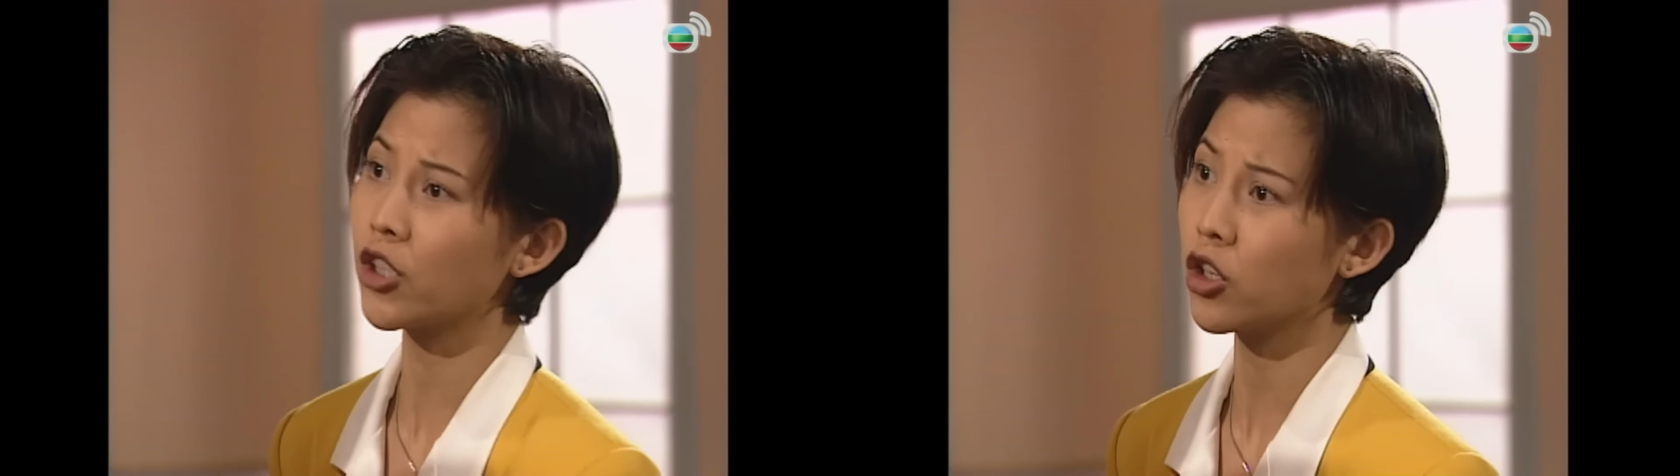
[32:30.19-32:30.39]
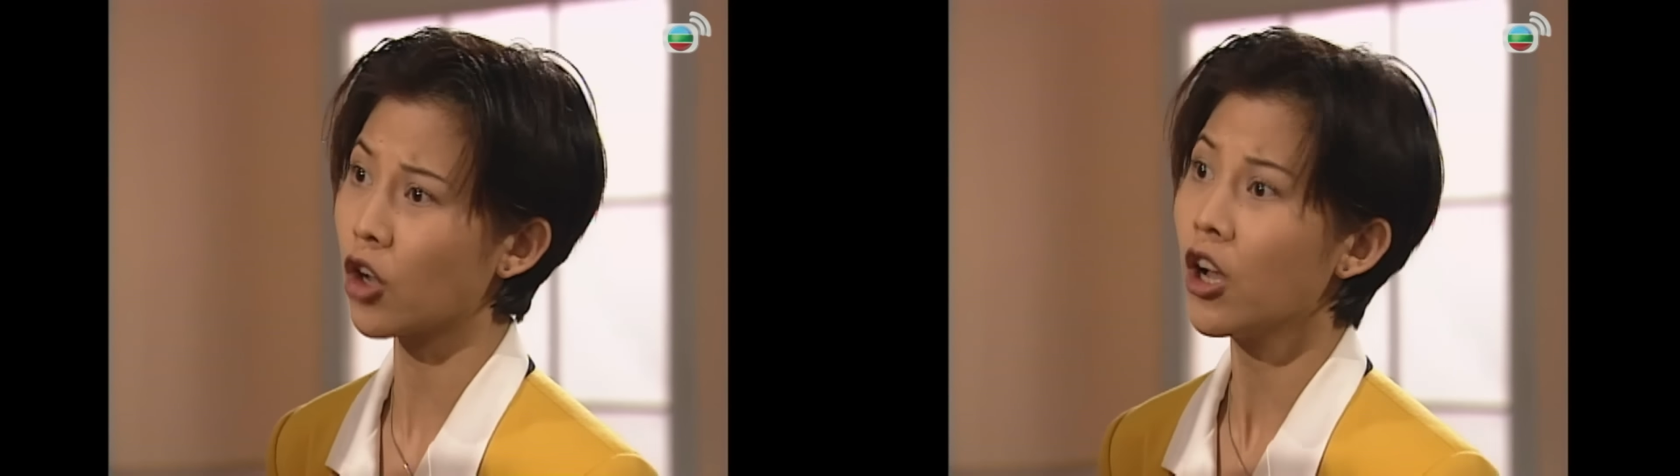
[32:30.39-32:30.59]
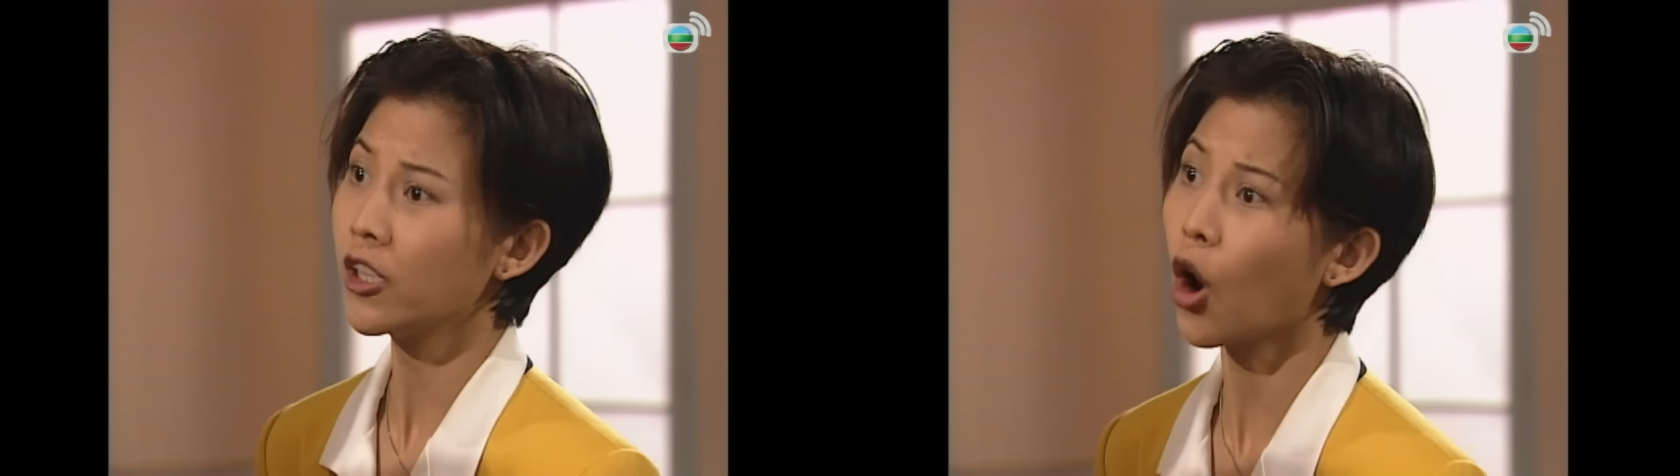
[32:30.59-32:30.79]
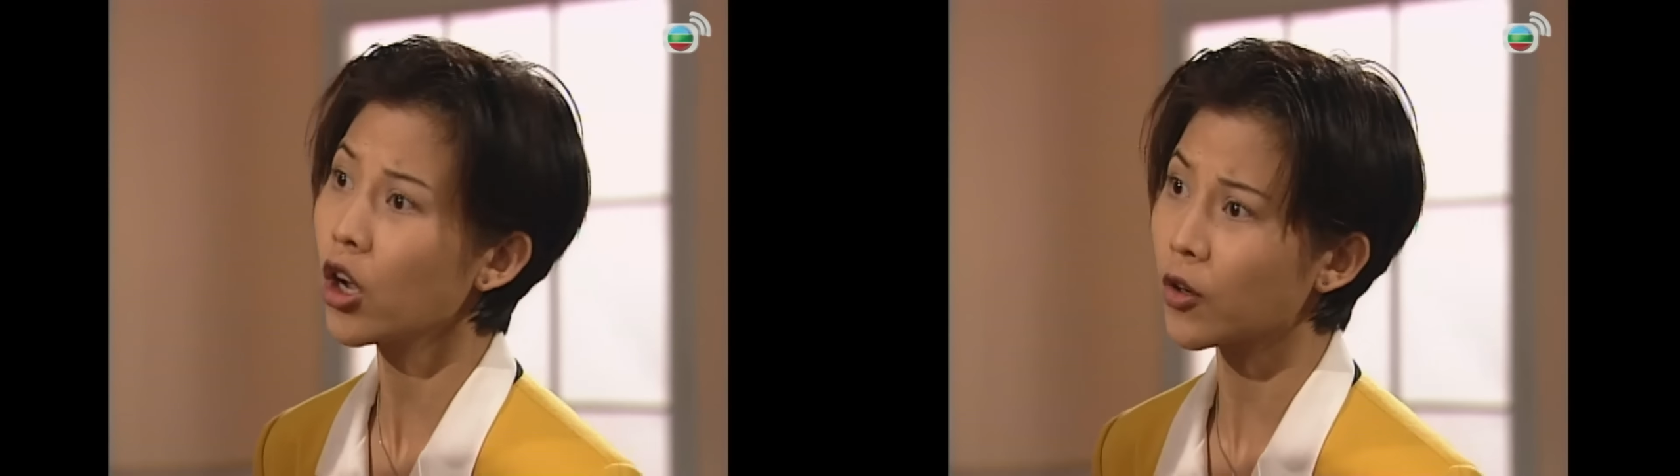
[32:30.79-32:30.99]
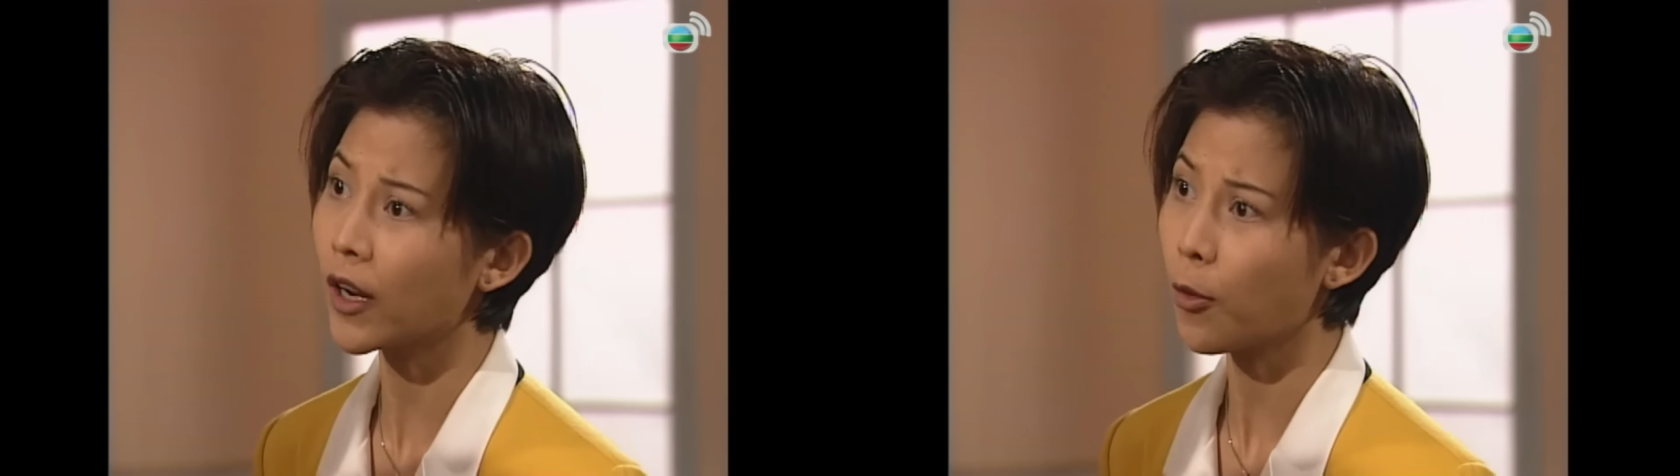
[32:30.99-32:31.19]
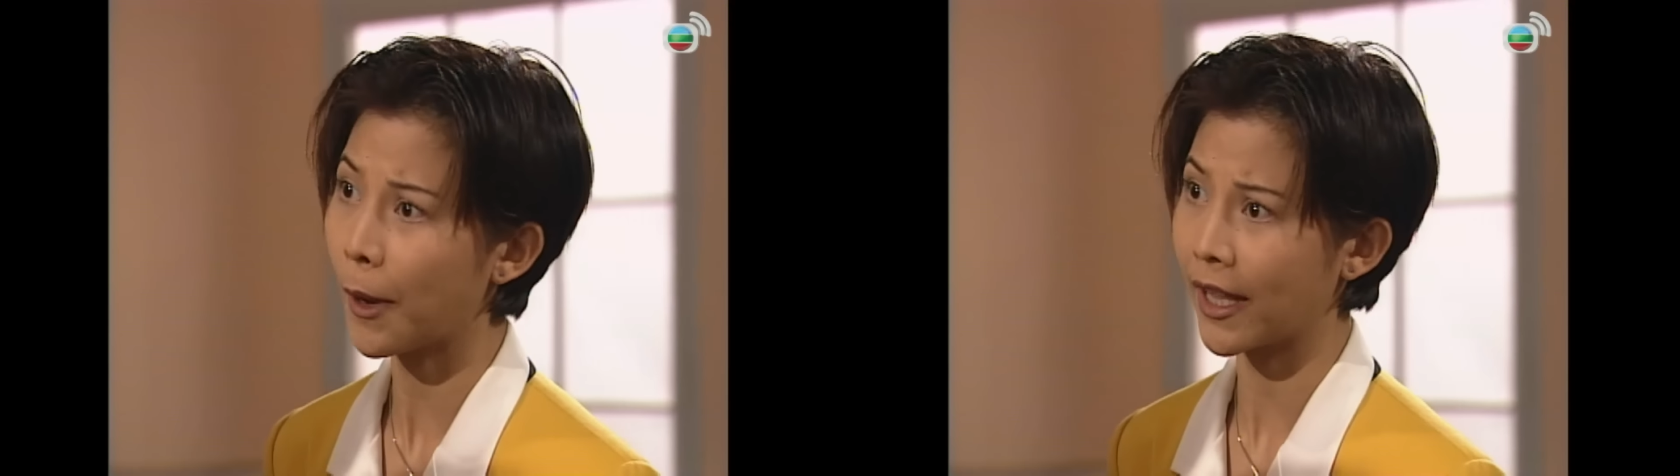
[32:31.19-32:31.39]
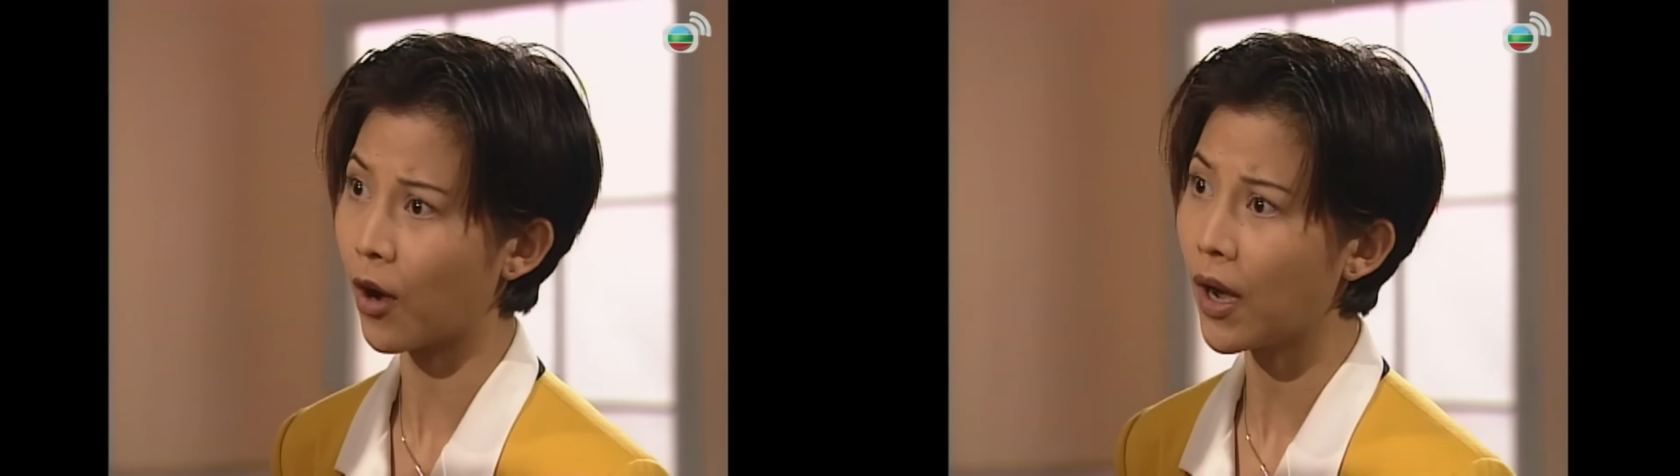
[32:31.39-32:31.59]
chịu ngủ với anh Thì lấy làm bạn